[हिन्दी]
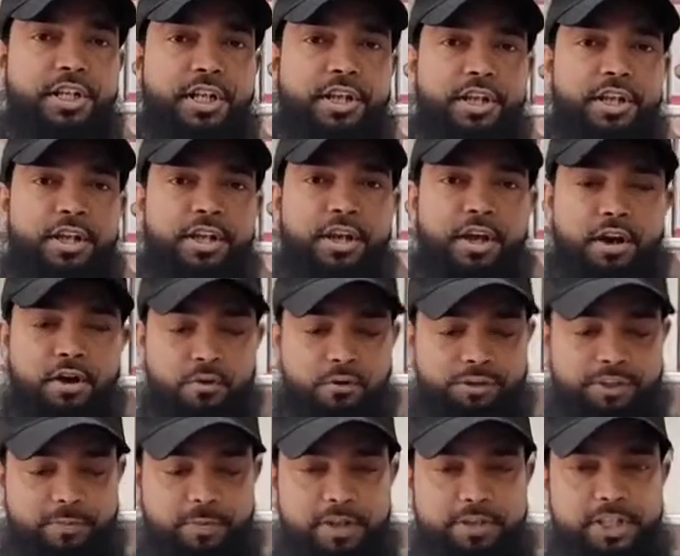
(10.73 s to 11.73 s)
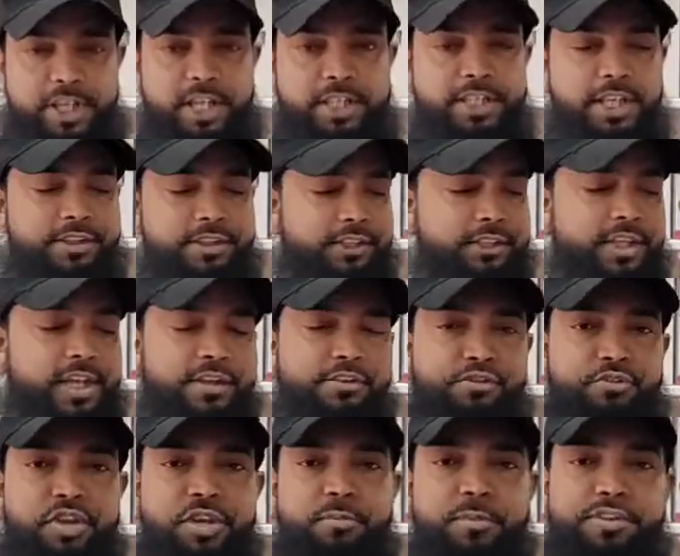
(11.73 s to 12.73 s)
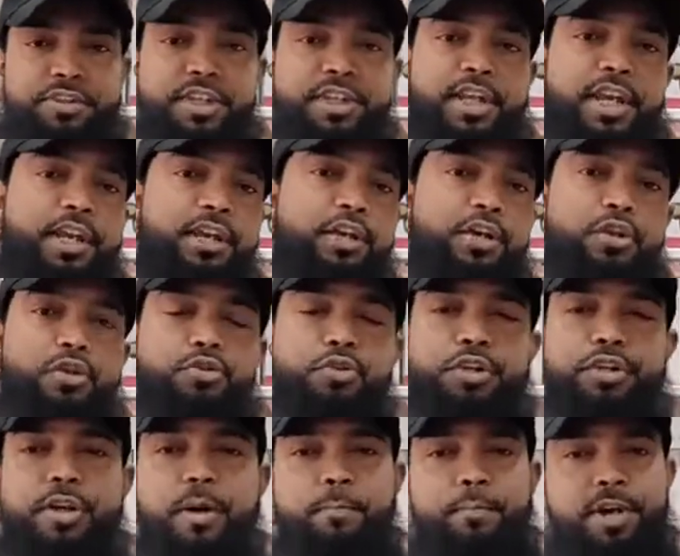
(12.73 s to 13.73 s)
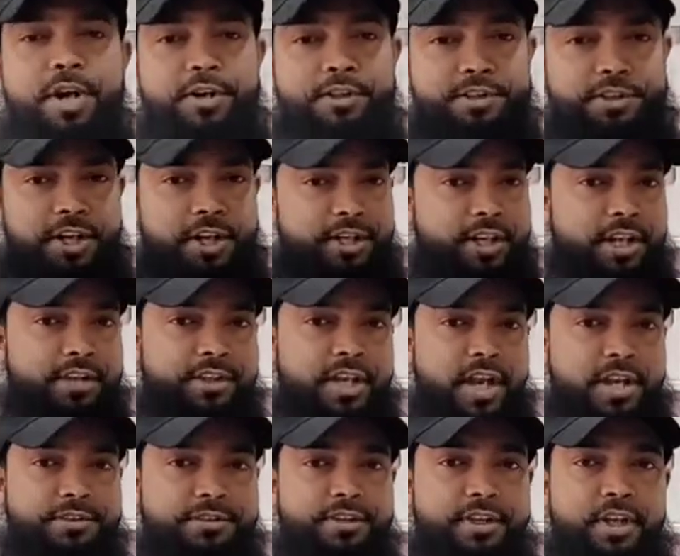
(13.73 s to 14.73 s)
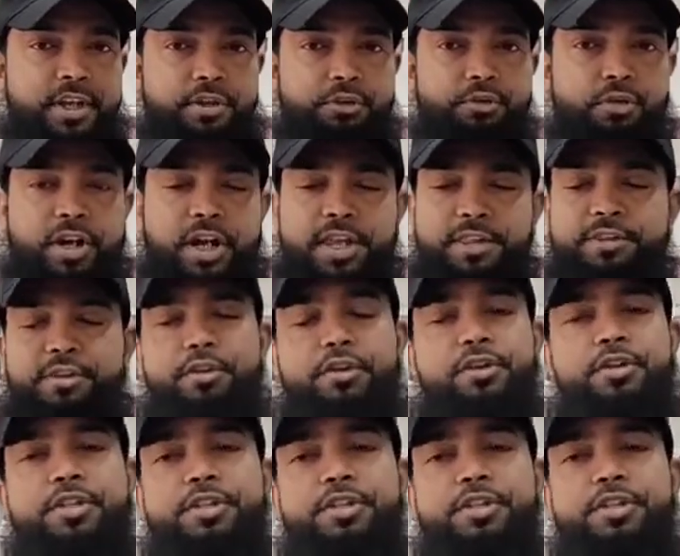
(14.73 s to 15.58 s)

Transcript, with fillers: क्लीनर है उसके बाद एक देख सकते हैं एक स्विंग मशीन है जो कंप्लीट सेट है इस गाइस तो गाइस